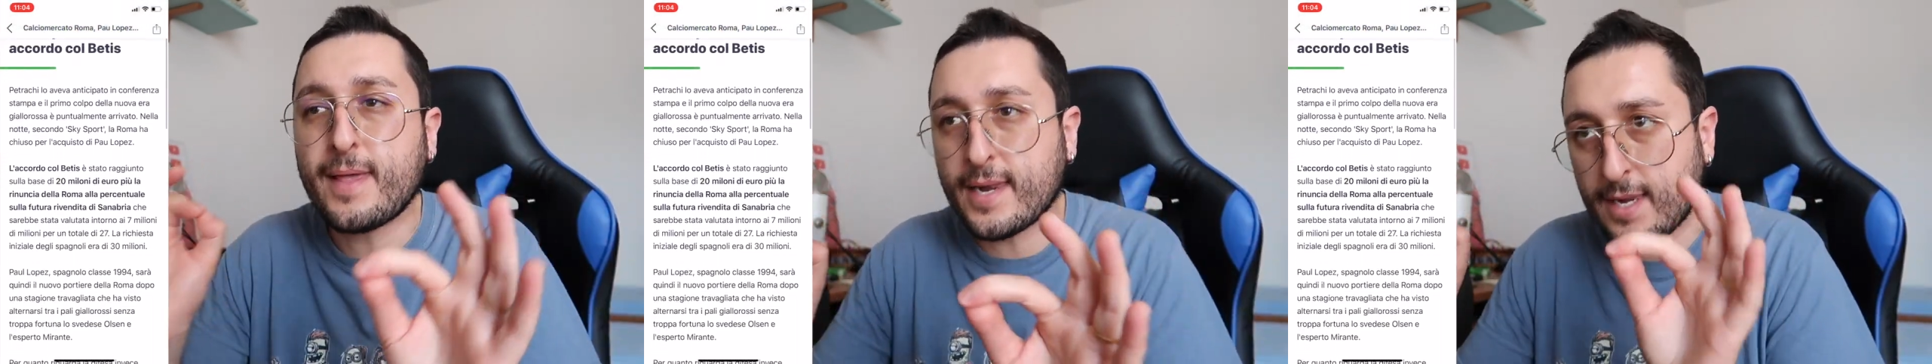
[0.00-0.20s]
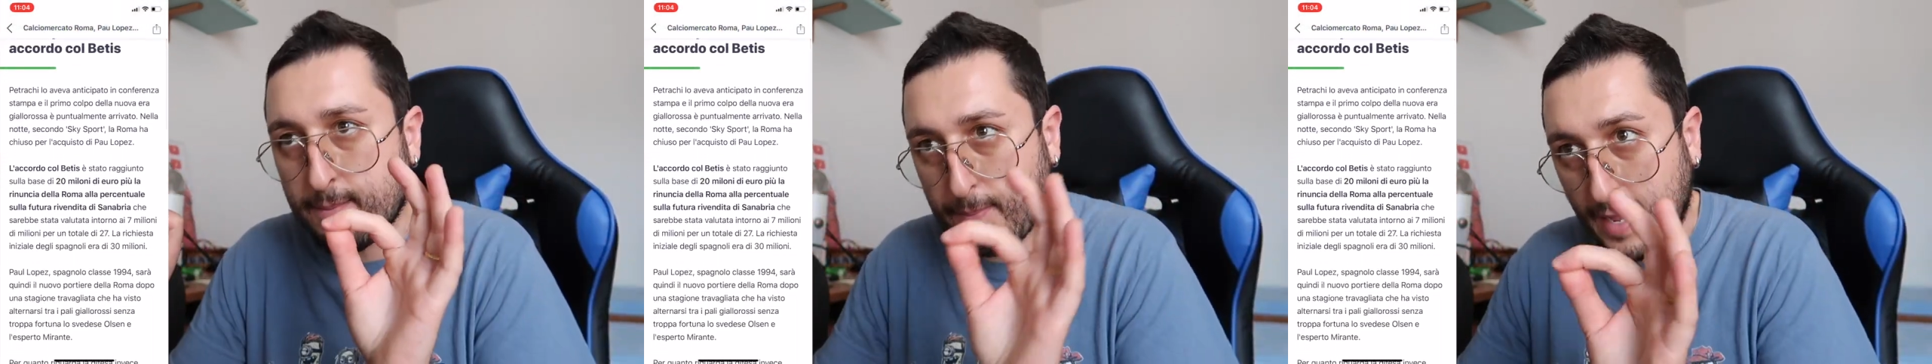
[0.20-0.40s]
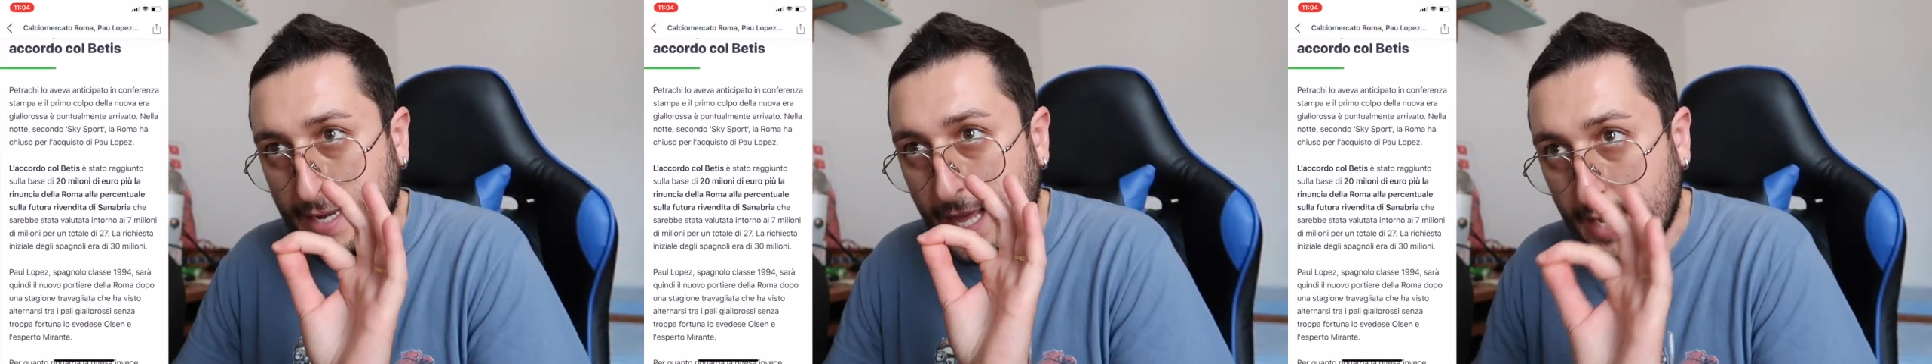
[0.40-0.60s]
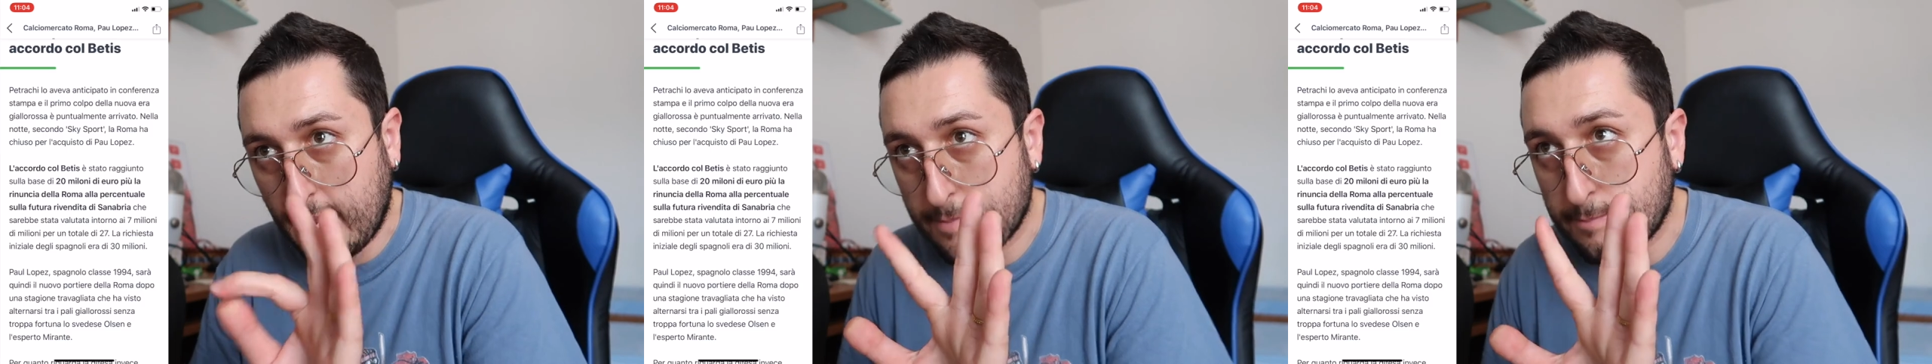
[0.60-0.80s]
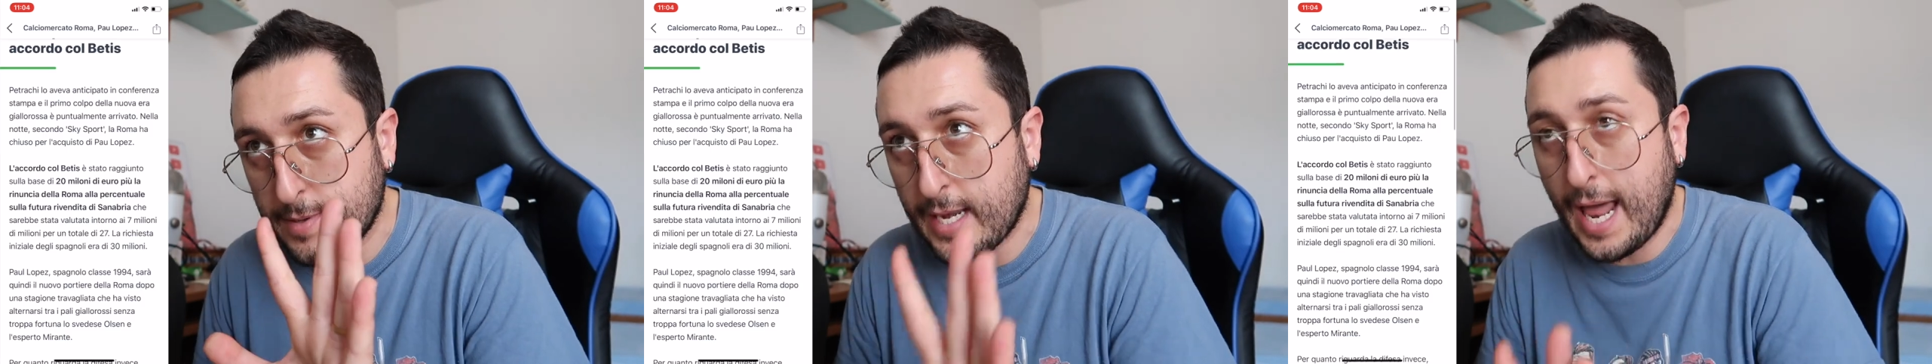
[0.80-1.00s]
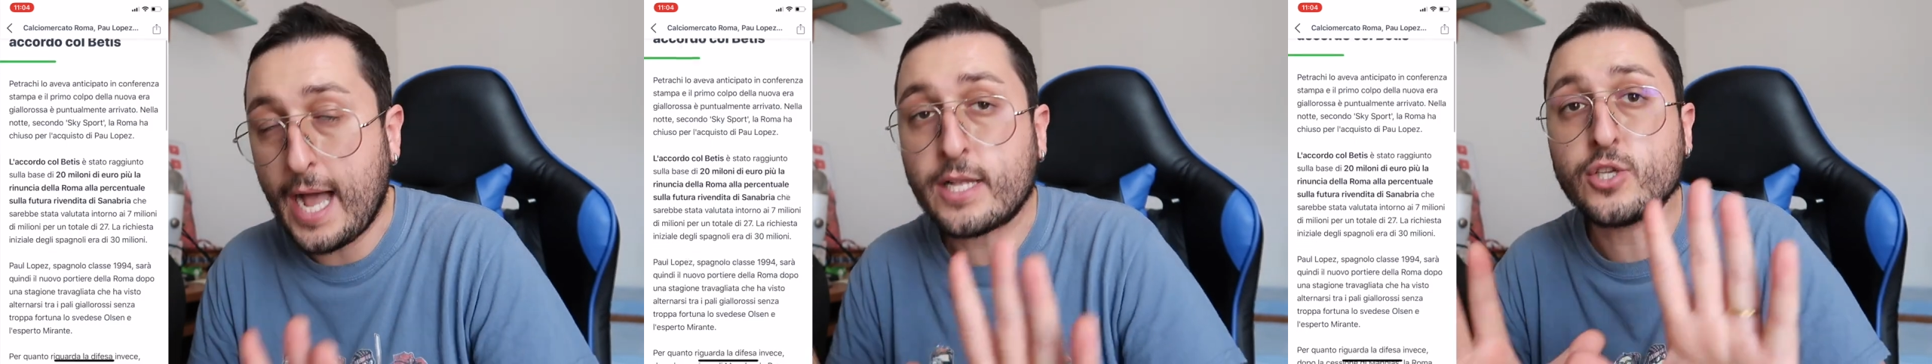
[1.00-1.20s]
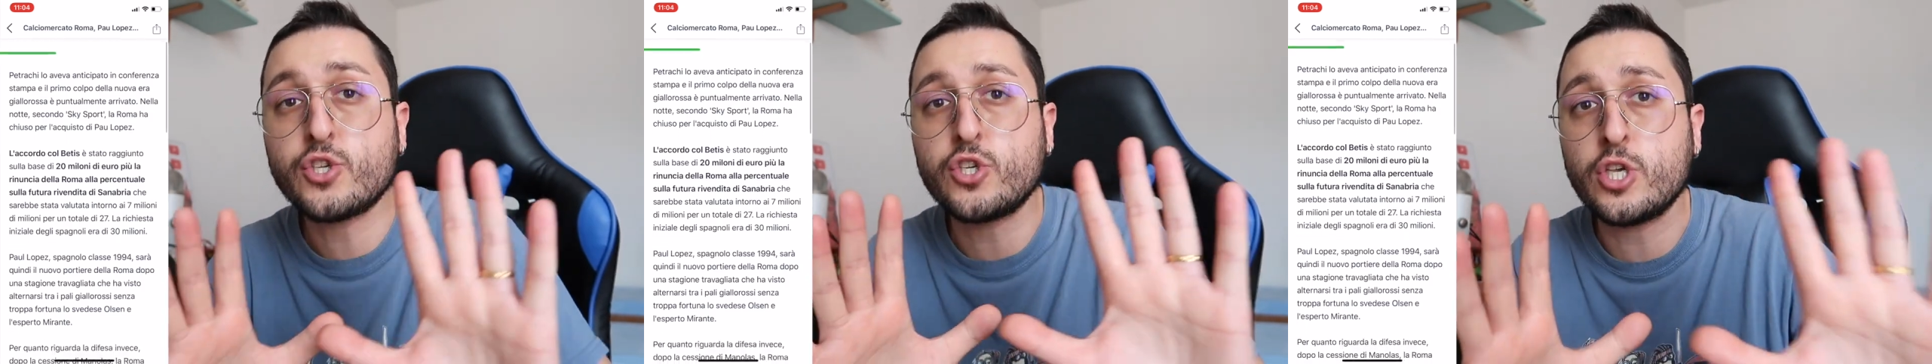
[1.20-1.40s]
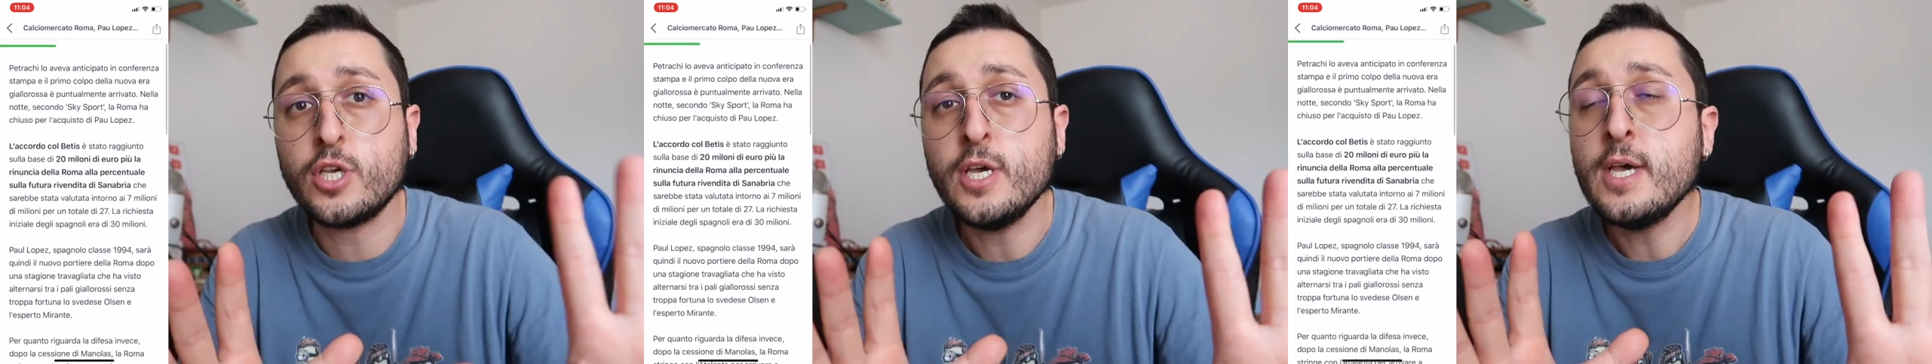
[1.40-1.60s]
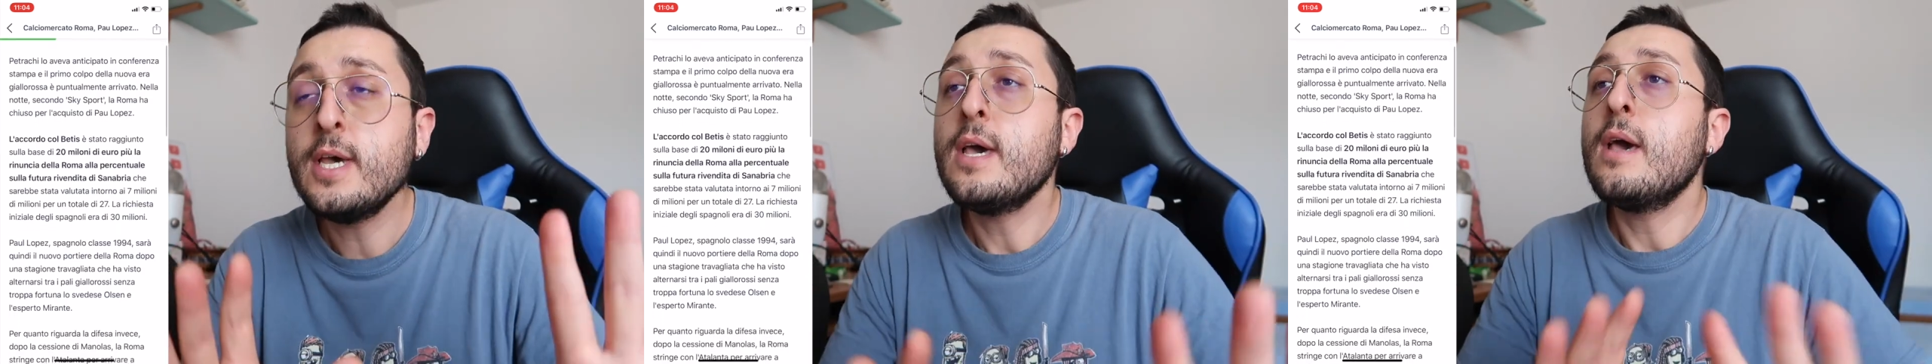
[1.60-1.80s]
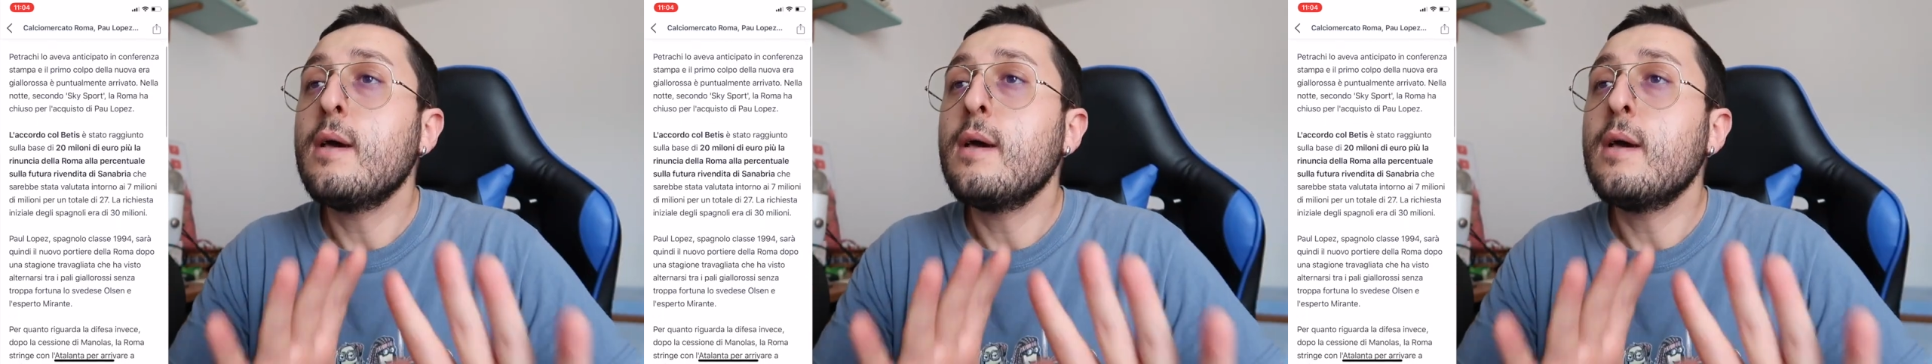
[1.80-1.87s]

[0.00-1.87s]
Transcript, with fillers: per ripianare i bilanci.